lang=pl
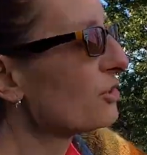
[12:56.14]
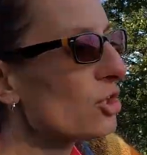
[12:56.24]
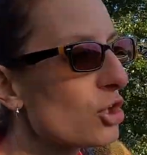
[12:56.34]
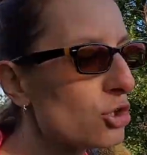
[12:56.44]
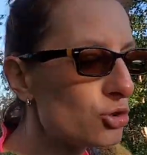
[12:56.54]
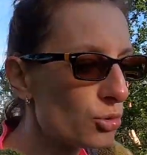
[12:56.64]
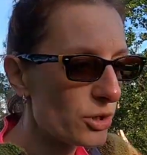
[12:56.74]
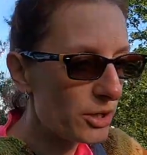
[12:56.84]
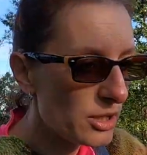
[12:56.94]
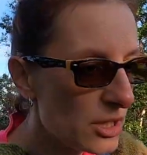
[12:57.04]
widok,
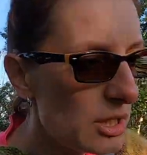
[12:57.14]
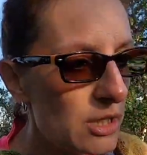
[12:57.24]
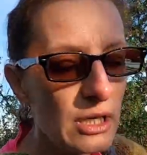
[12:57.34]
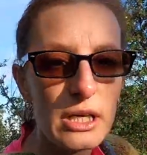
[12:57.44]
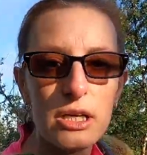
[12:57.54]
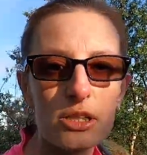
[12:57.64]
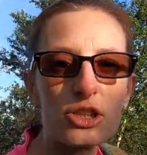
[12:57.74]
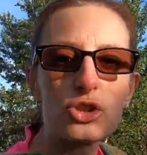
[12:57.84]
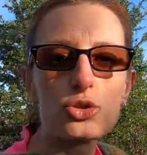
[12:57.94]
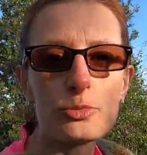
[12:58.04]
który
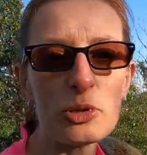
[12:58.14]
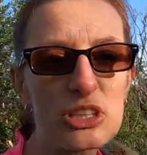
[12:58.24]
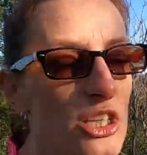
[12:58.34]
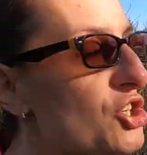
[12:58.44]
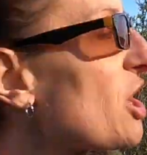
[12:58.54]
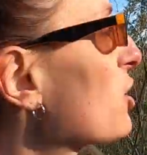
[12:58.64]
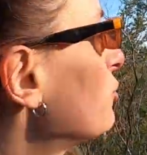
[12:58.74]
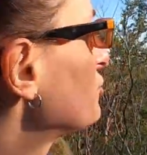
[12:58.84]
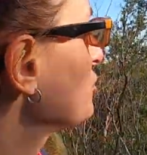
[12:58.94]
gdzieś tu spoza krzaków